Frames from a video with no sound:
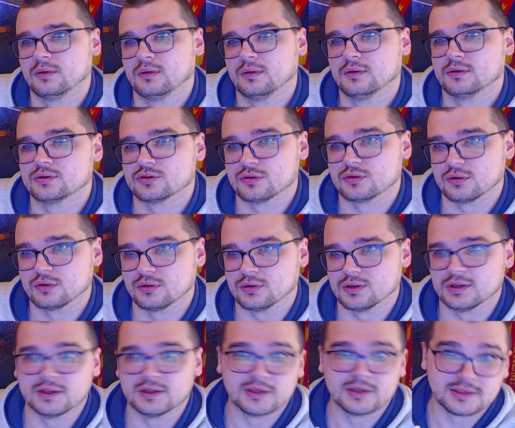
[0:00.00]
что
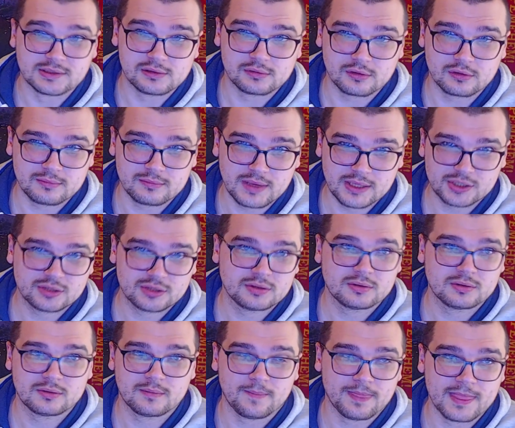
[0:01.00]
золотой мяч
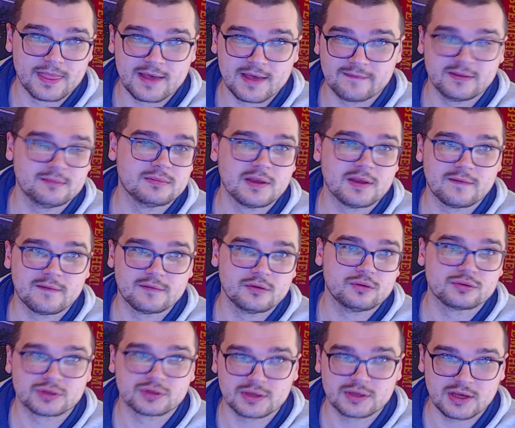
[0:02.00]
давным-давно
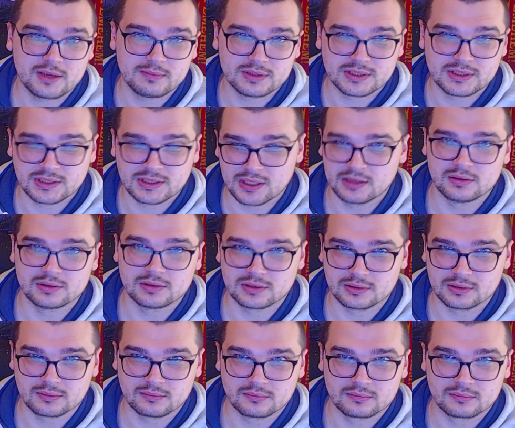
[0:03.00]
уже обесценился.
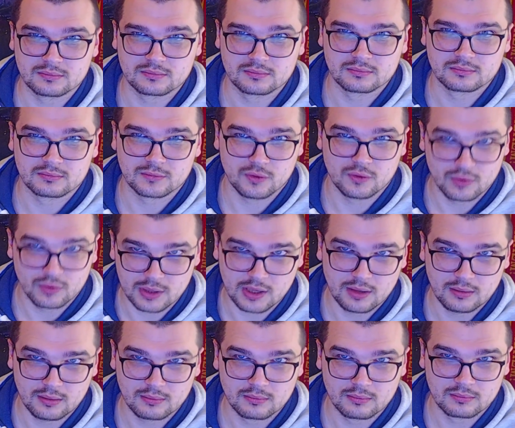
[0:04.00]

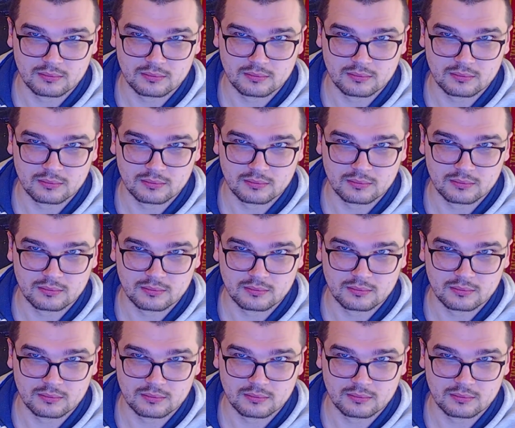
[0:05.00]
Окей,